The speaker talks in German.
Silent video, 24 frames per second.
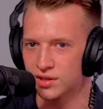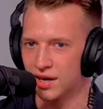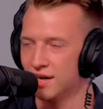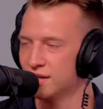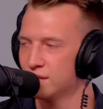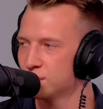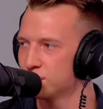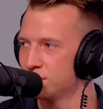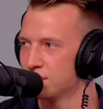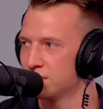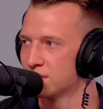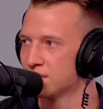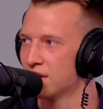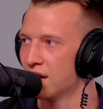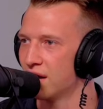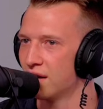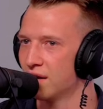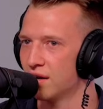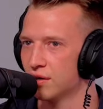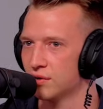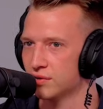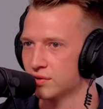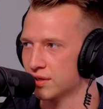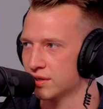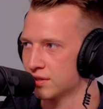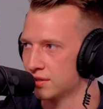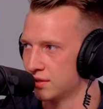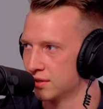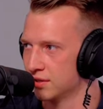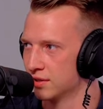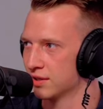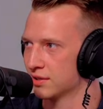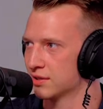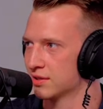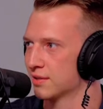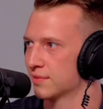du dir eigentlich nur die Zahlen an und sagst,
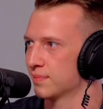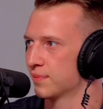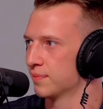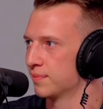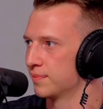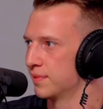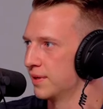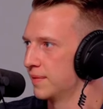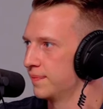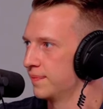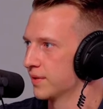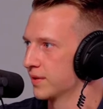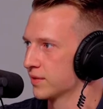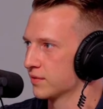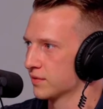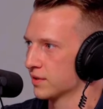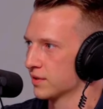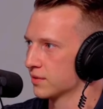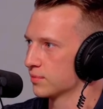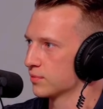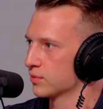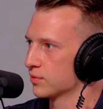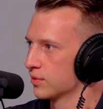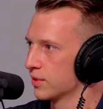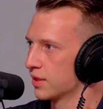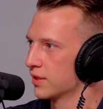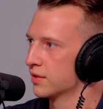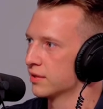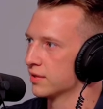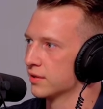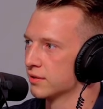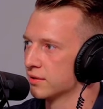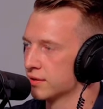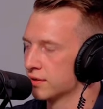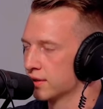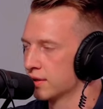hier, das ist das Problem, das und das musst du
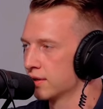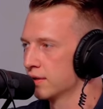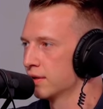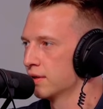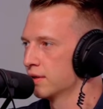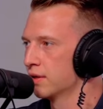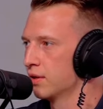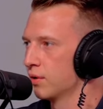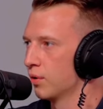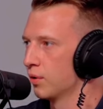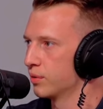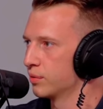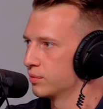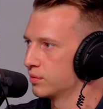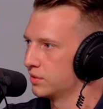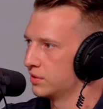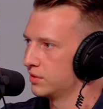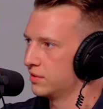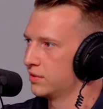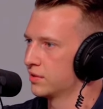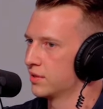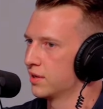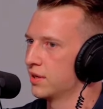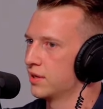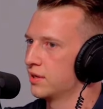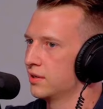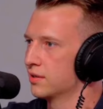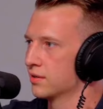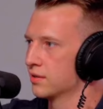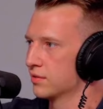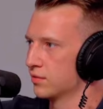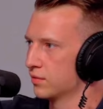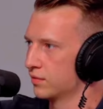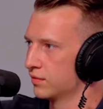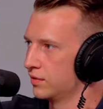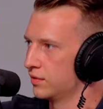ändern. Oder du siehst, hey, hier
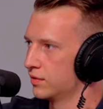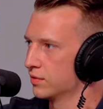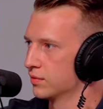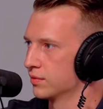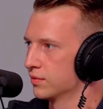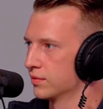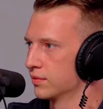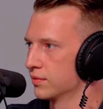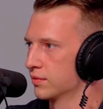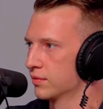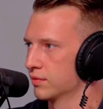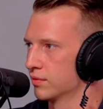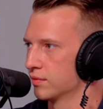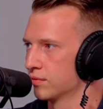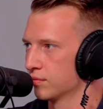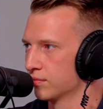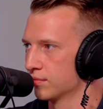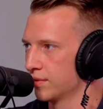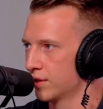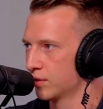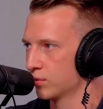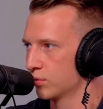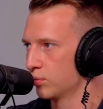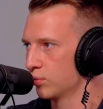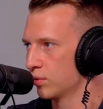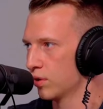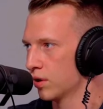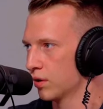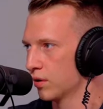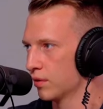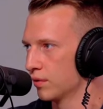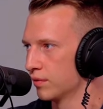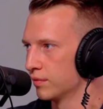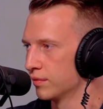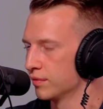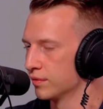ist irgendwie so ein, so ein Wert
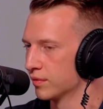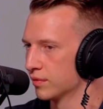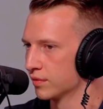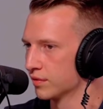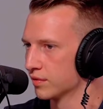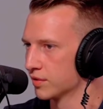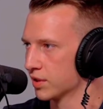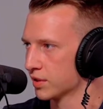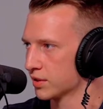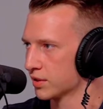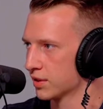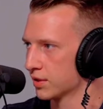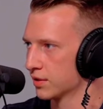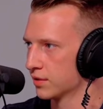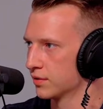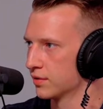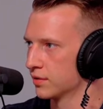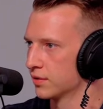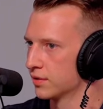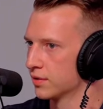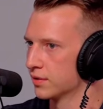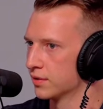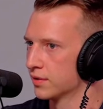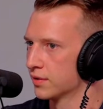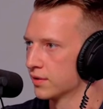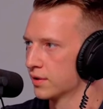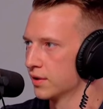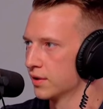höher und, und sagst dann, äh,